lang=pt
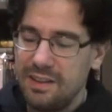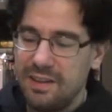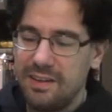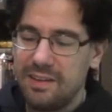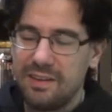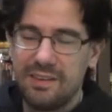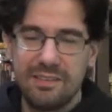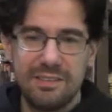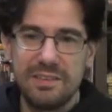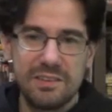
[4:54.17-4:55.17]
é,
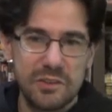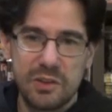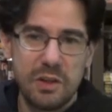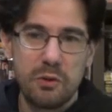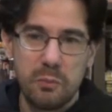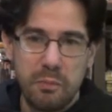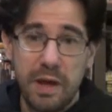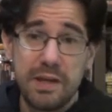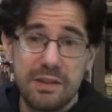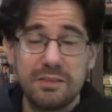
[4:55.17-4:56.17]
do,
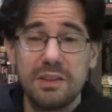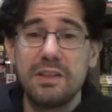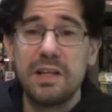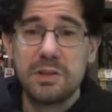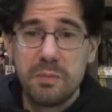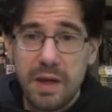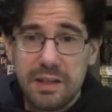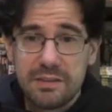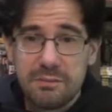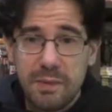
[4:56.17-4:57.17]
europeia, Idade
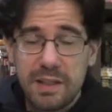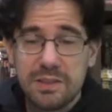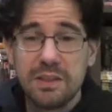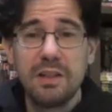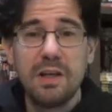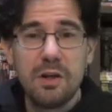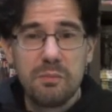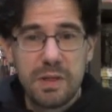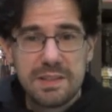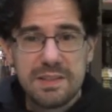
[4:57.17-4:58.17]
Média
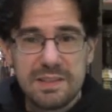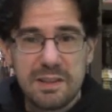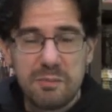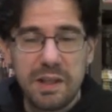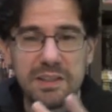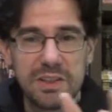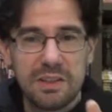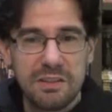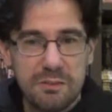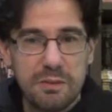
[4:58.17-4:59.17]

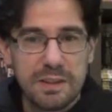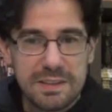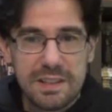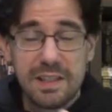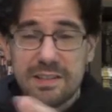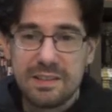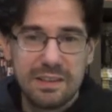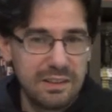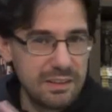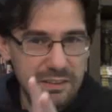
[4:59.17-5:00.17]
precisamente francesa
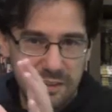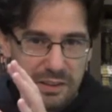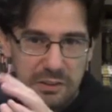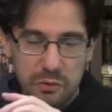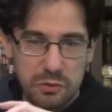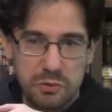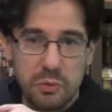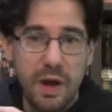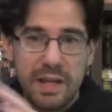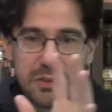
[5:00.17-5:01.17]
e que no, no
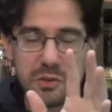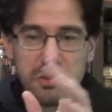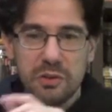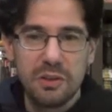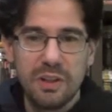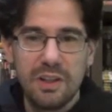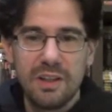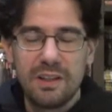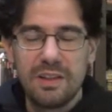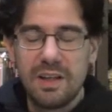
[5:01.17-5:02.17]
resto do,
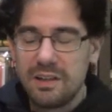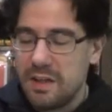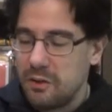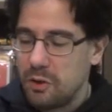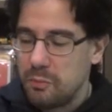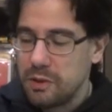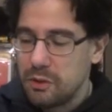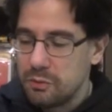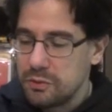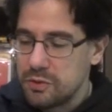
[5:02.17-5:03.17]
da, da, Europa
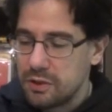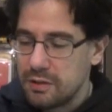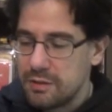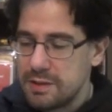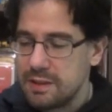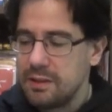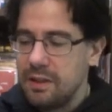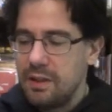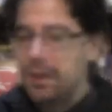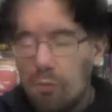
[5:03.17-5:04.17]
não funcionava assim.
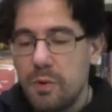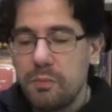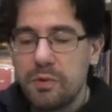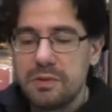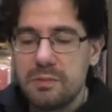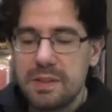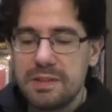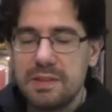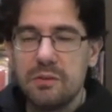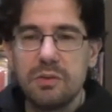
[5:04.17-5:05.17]
É uma
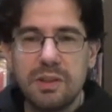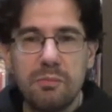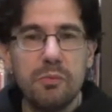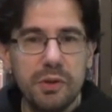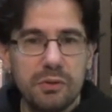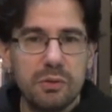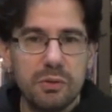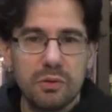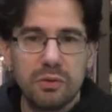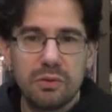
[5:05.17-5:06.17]
aproximação que é
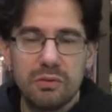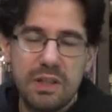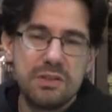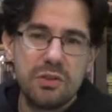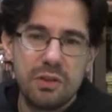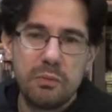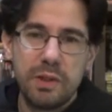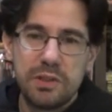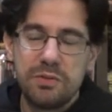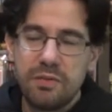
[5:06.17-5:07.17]
muito
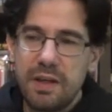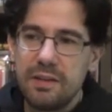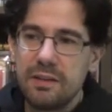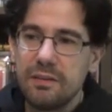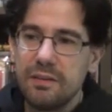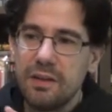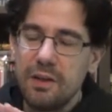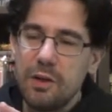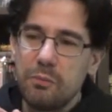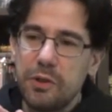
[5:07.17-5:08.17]
tradicionalmente feita,
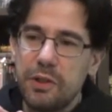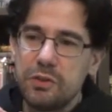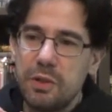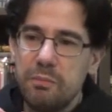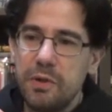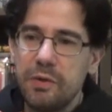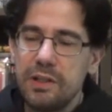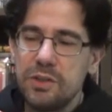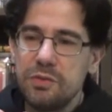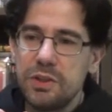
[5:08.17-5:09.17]
porque o Japão
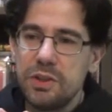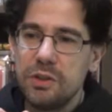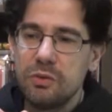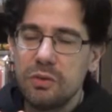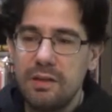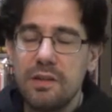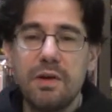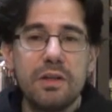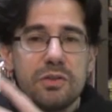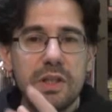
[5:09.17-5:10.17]
era dividido entre
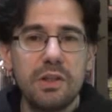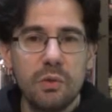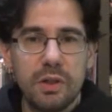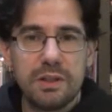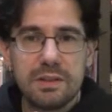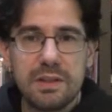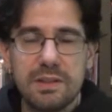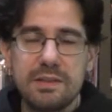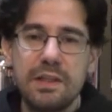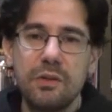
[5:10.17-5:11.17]
vários senhores,
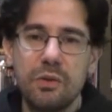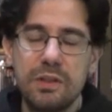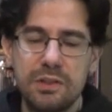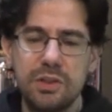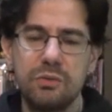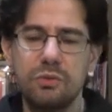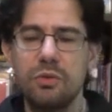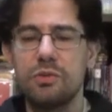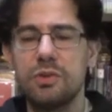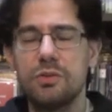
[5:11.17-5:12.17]
esses senhores tinham
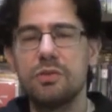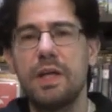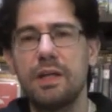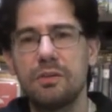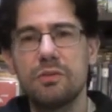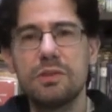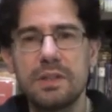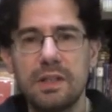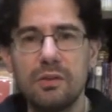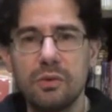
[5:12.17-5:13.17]
todo o seu secto de
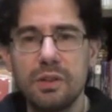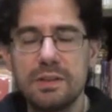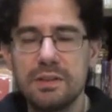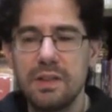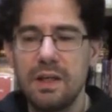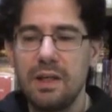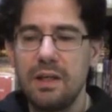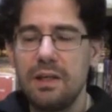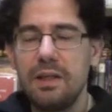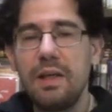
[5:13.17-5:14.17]
seguidores,
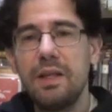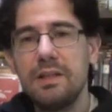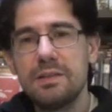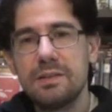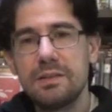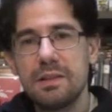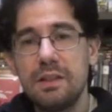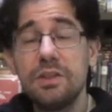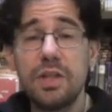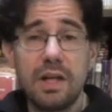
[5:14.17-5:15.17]
e eles,
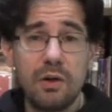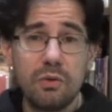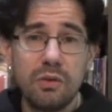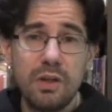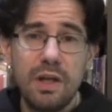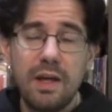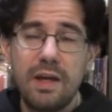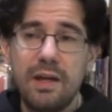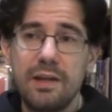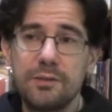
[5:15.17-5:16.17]
em geral,
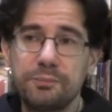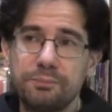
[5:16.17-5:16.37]
é,